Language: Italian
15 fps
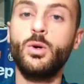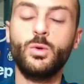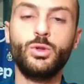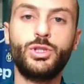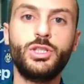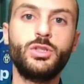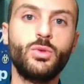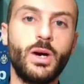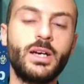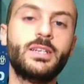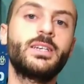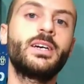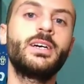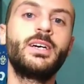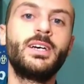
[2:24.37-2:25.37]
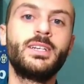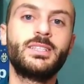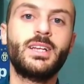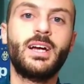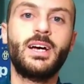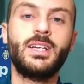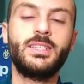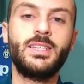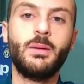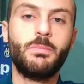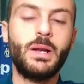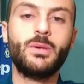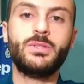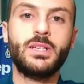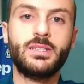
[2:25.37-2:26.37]
uscito anche tra gli
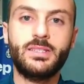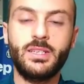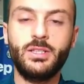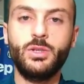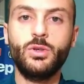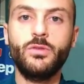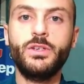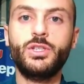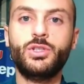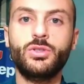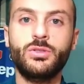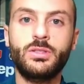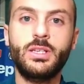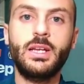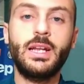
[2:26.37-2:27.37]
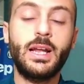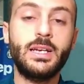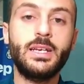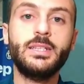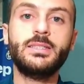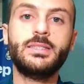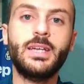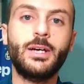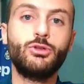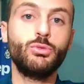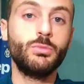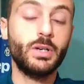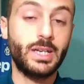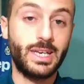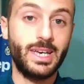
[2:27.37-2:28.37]
applausi la standing ovation dell'Allianz
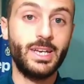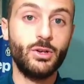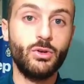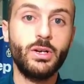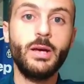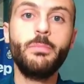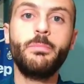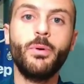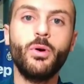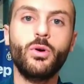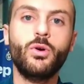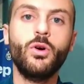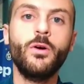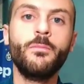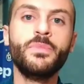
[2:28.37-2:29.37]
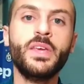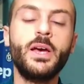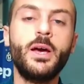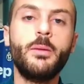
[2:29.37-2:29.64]
Stadium che non è poco,